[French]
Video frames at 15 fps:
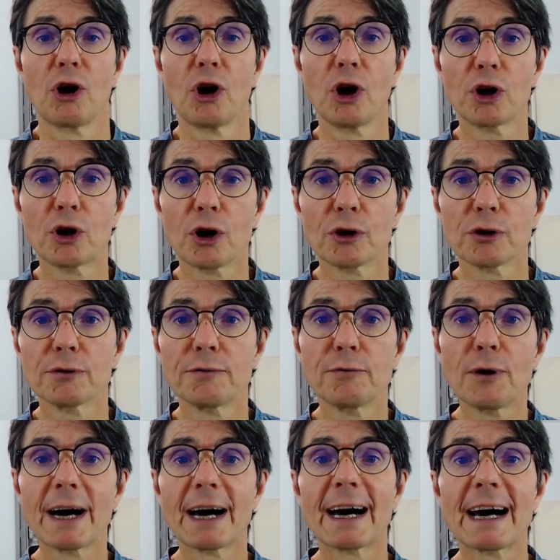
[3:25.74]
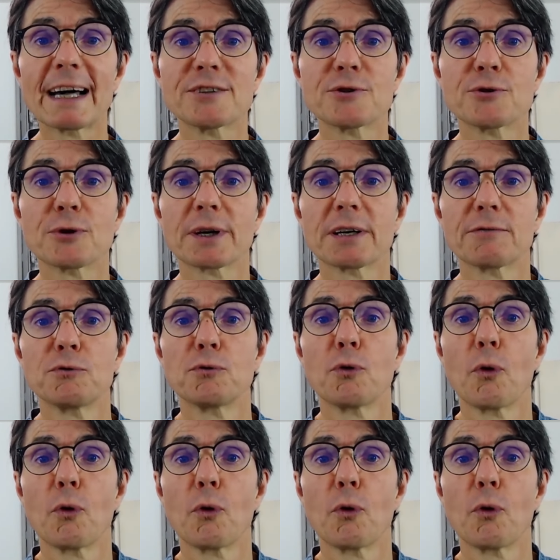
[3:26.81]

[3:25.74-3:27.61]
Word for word: Encore une fois, rassurez-vous,